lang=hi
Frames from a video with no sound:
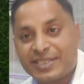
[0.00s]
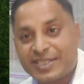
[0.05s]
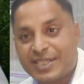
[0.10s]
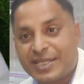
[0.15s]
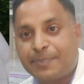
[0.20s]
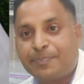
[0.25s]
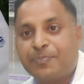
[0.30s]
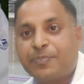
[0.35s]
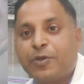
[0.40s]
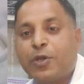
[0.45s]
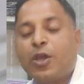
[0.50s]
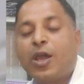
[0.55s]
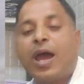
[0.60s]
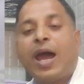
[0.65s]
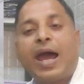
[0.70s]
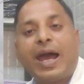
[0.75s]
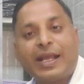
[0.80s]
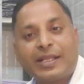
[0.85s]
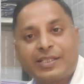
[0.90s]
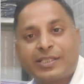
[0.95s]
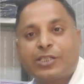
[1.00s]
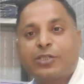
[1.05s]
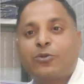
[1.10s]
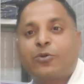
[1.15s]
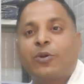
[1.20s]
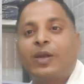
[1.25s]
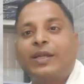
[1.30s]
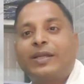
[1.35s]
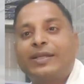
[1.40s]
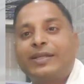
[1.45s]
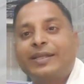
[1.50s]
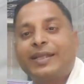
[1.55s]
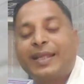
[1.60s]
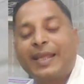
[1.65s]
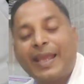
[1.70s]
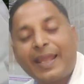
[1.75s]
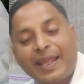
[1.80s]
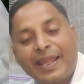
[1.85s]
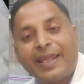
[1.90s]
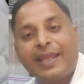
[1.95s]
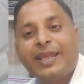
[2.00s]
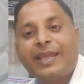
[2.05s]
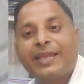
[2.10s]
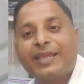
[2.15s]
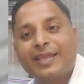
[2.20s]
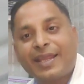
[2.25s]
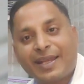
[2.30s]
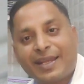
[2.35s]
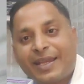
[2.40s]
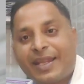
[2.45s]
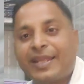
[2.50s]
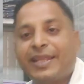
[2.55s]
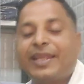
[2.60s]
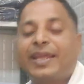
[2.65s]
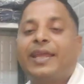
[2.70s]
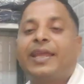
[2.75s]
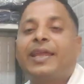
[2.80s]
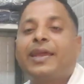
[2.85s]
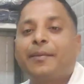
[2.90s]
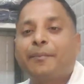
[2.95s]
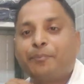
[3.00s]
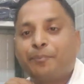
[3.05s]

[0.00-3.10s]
जिप अच्छी क्वालिटी है या नहीं है